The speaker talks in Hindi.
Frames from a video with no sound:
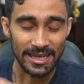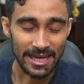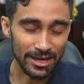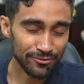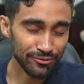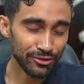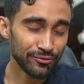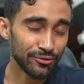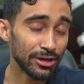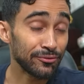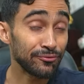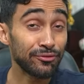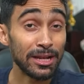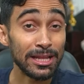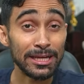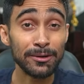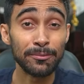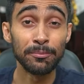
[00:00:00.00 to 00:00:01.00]
हे एवरीवन
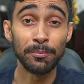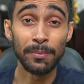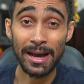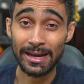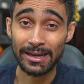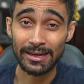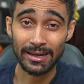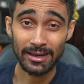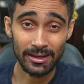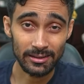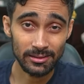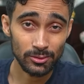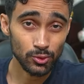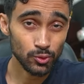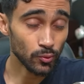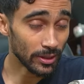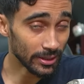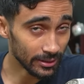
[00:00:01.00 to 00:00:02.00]
वेलकम बैक एंड
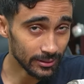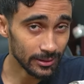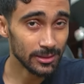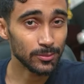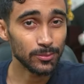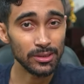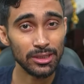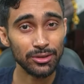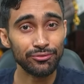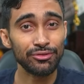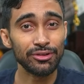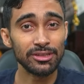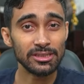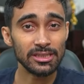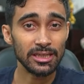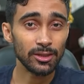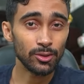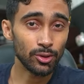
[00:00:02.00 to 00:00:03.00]
स्वागत है सभी का फिर
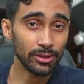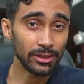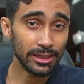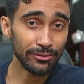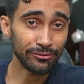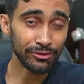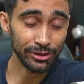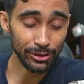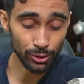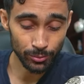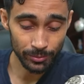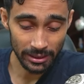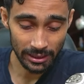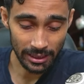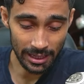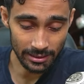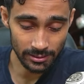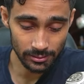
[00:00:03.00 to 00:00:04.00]
से एक और नए वीडियो में
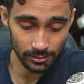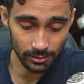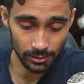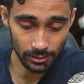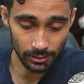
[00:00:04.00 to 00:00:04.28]
गाइस uh,